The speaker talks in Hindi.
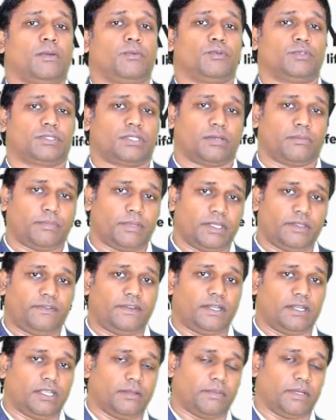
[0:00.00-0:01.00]
आप उसका
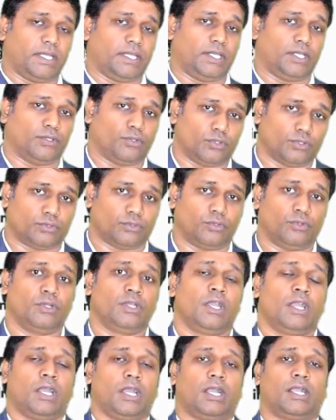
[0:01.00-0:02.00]
बेनिफिट ले पाएंगे दोस्तों
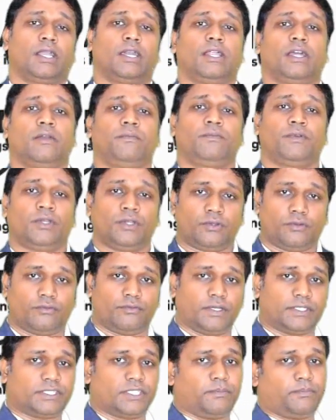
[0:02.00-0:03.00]
अगर आप
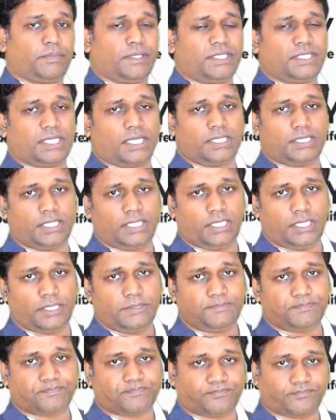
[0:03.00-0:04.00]
व्हाट्सएप पे चाहते
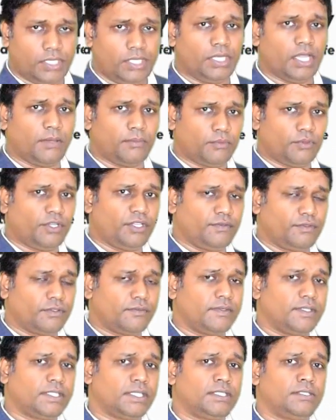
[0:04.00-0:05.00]
हैं कि आपको
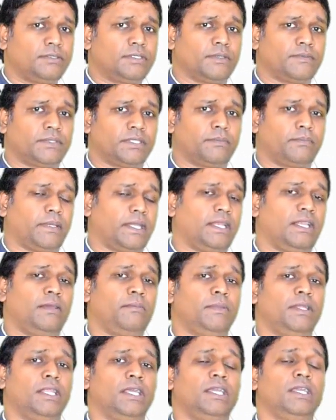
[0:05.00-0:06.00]
इन्फॉर्मेशन सबसे
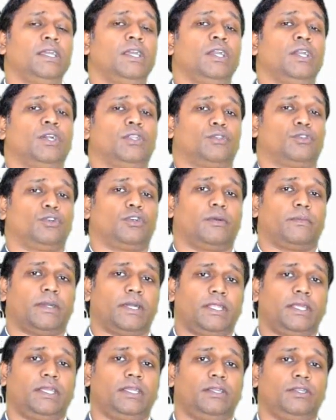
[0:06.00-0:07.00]
पहले मिले तो
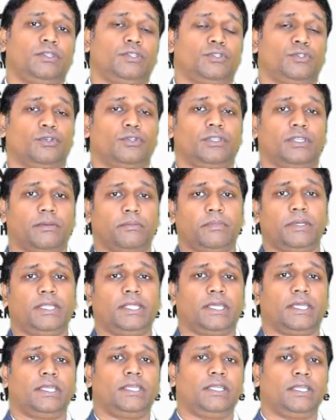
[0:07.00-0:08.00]
हमारे जो
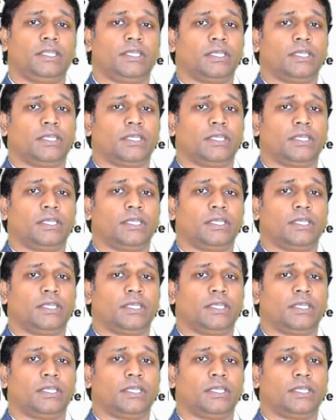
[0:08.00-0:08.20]
नंबर है